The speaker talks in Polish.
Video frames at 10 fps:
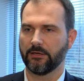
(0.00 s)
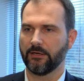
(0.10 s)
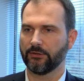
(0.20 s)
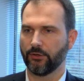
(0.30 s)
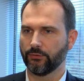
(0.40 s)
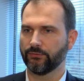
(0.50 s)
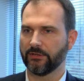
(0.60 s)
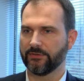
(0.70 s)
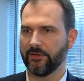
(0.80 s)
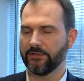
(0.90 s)
Rynek dronów
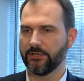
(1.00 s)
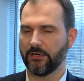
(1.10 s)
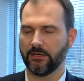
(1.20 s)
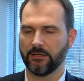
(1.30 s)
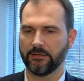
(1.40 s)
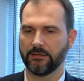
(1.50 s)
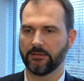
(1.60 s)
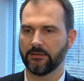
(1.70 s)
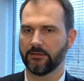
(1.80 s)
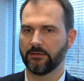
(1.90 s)
na świecie,
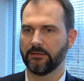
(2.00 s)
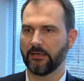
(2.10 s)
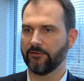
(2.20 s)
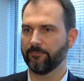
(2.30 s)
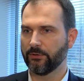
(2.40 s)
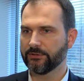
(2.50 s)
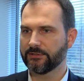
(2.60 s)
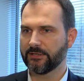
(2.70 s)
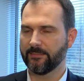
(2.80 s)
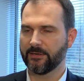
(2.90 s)
e, jak i w
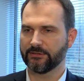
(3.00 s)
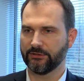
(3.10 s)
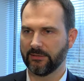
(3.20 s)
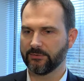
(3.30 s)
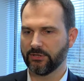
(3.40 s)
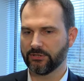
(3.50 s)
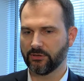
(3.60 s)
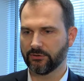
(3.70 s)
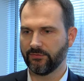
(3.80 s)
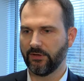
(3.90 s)
Polsce, bardzo dynamicznie
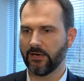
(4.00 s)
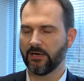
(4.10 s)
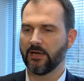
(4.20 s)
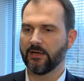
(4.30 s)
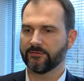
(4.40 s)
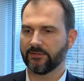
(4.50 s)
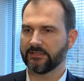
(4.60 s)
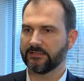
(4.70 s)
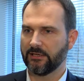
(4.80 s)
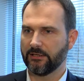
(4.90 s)
się rozwija,
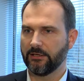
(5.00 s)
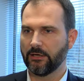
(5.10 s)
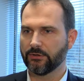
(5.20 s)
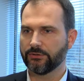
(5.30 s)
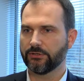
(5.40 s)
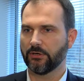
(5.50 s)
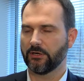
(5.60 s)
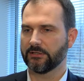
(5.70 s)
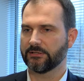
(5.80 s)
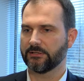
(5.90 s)
wzrasta ich ilość
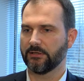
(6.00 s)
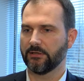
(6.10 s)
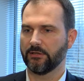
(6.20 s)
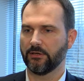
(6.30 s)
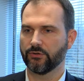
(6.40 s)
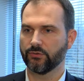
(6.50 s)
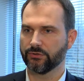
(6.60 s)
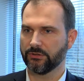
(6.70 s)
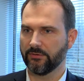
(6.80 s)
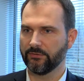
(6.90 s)
oraz e, ilość
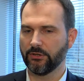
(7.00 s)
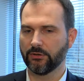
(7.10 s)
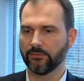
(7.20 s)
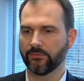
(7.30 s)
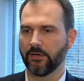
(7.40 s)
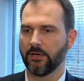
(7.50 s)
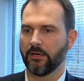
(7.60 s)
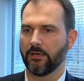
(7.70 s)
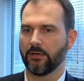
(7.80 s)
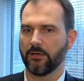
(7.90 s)
użytkowników.
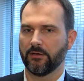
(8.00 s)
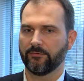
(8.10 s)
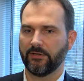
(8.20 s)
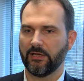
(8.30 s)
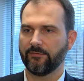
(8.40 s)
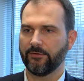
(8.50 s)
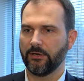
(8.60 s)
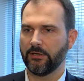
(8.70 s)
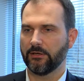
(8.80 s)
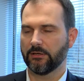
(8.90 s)
E, w tej
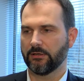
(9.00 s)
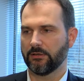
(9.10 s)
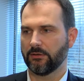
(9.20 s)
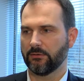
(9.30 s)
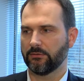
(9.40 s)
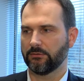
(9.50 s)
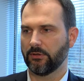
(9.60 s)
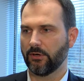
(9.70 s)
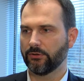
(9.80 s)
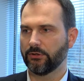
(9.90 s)
chwili
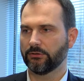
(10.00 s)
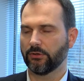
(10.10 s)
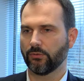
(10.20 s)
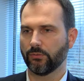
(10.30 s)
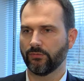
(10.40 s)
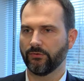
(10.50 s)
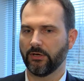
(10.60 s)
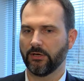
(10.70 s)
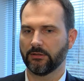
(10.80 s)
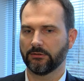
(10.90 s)
drony to
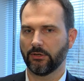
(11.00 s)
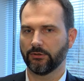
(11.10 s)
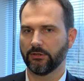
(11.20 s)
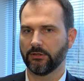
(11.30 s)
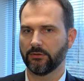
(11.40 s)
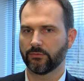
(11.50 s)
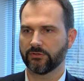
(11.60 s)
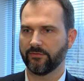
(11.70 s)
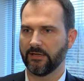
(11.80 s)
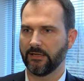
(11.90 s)
głównie drony
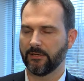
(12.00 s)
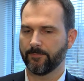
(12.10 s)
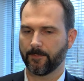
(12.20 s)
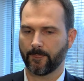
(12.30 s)
używane